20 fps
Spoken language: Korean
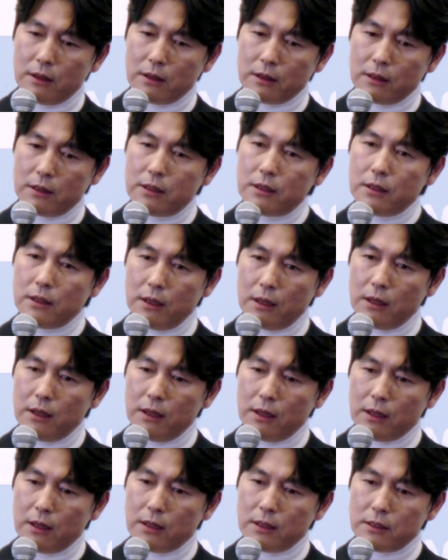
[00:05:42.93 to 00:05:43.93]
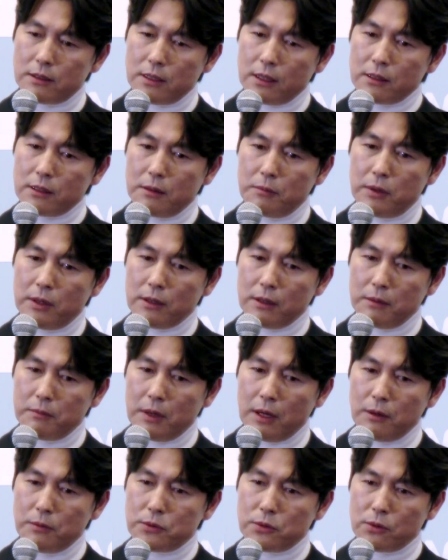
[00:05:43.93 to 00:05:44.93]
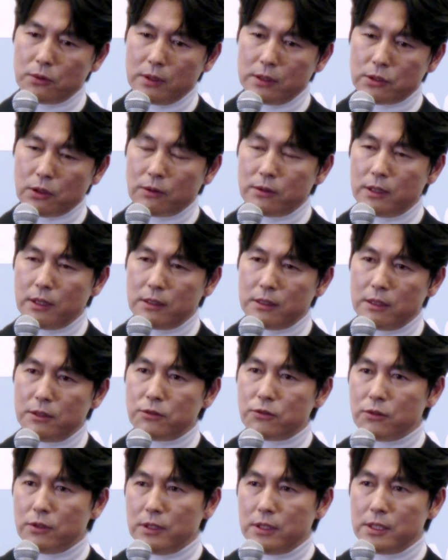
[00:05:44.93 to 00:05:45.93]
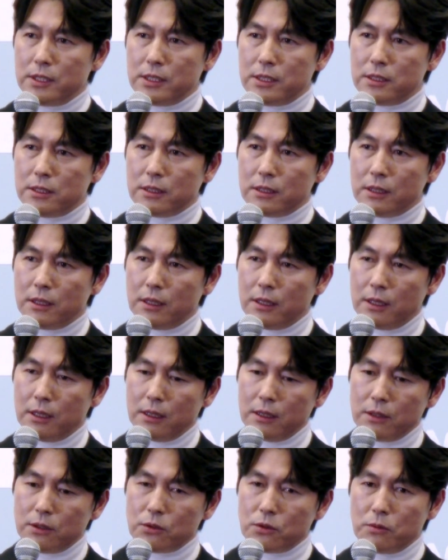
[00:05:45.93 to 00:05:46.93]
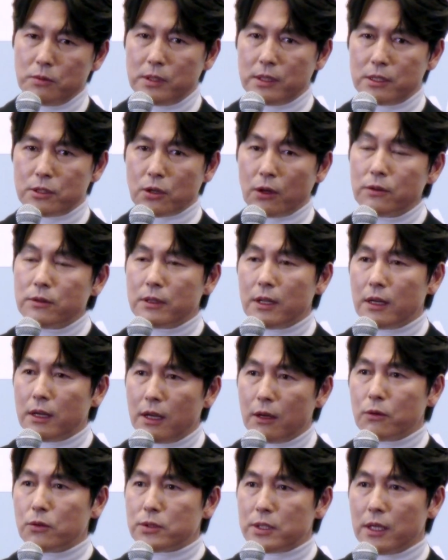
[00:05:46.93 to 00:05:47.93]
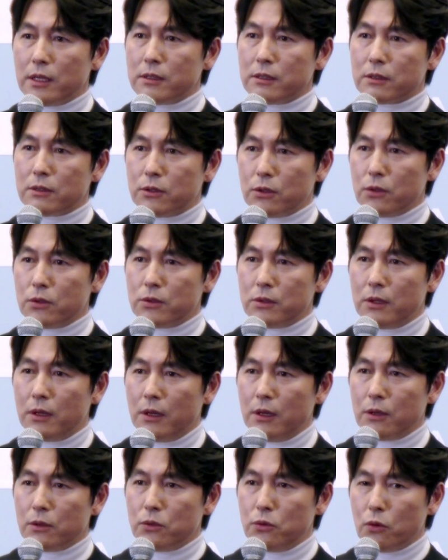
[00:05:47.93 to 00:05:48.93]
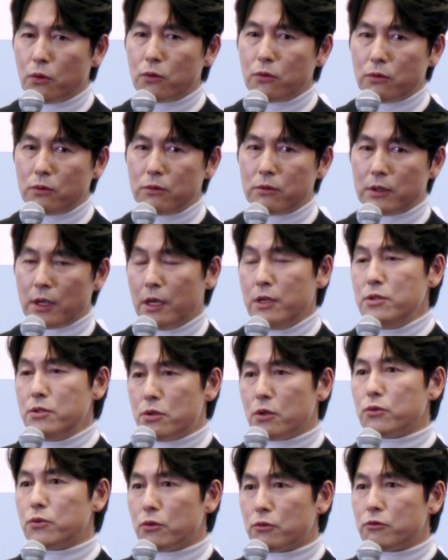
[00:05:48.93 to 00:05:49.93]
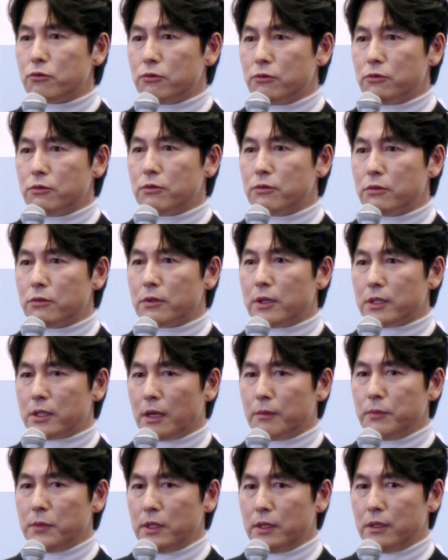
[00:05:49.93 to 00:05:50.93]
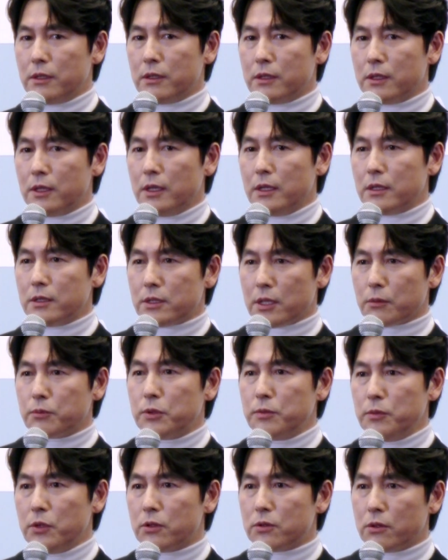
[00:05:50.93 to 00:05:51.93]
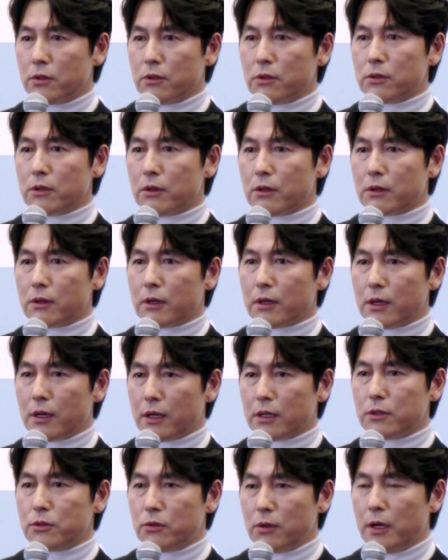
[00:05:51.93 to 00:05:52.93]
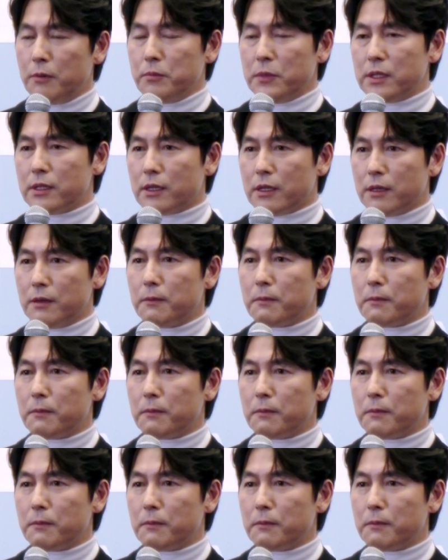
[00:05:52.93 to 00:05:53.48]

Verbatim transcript: 크게 상대방의 마음속에 전달될 수 있는지 좀 이렇게 전달하고자 하는 그런 개인적 욕구가 담긴 작품이었던 것 같기도 합니다.